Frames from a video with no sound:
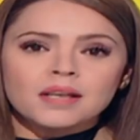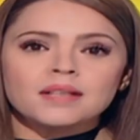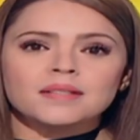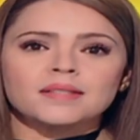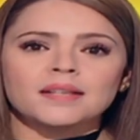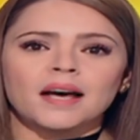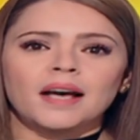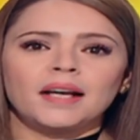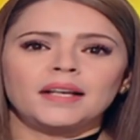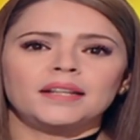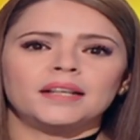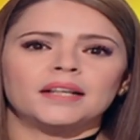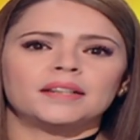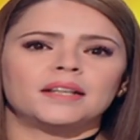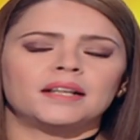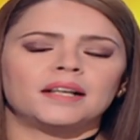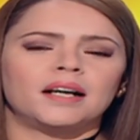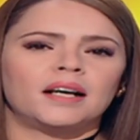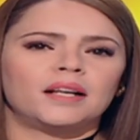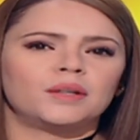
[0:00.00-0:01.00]
صحيا
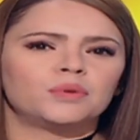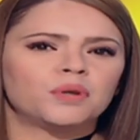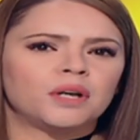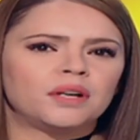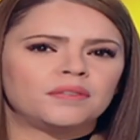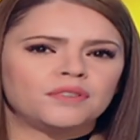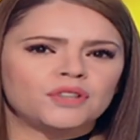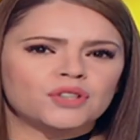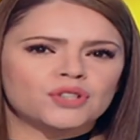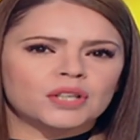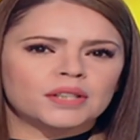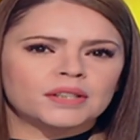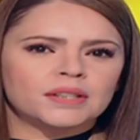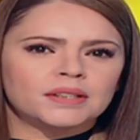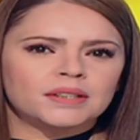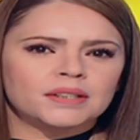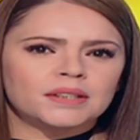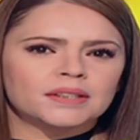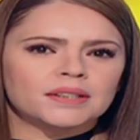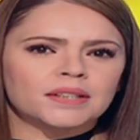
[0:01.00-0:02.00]
الآن وفي
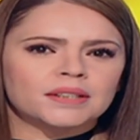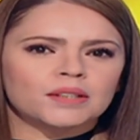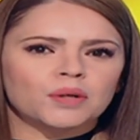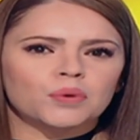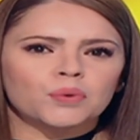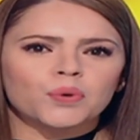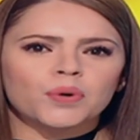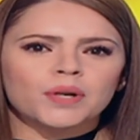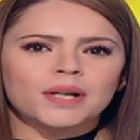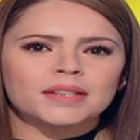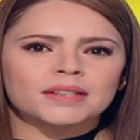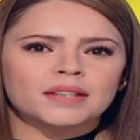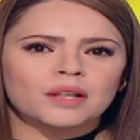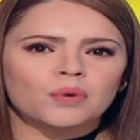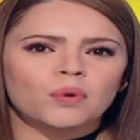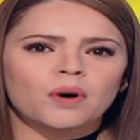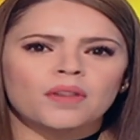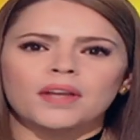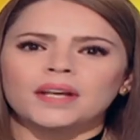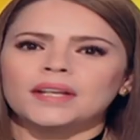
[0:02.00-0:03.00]
جديد تطورات
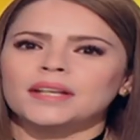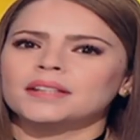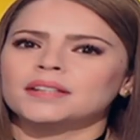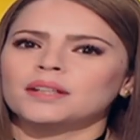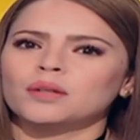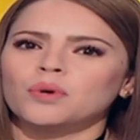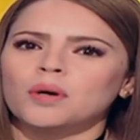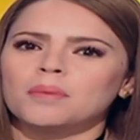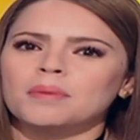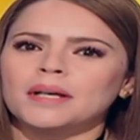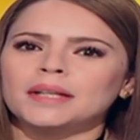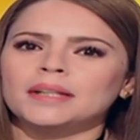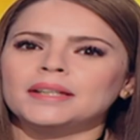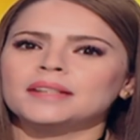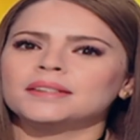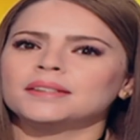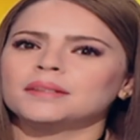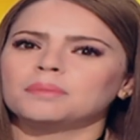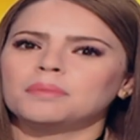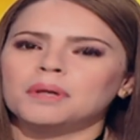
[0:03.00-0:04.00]
الوضعية
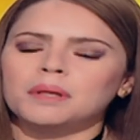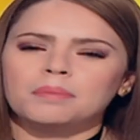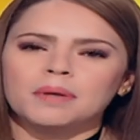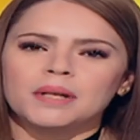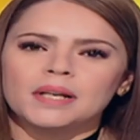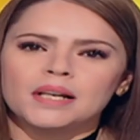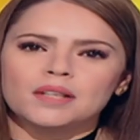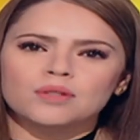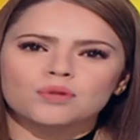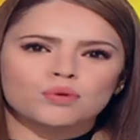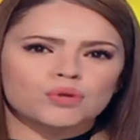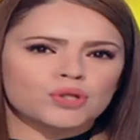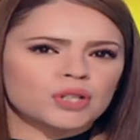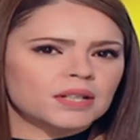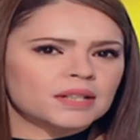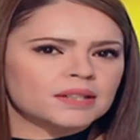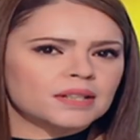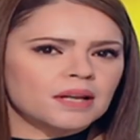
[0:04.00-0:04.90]
الوبائية بالبلاد سجلت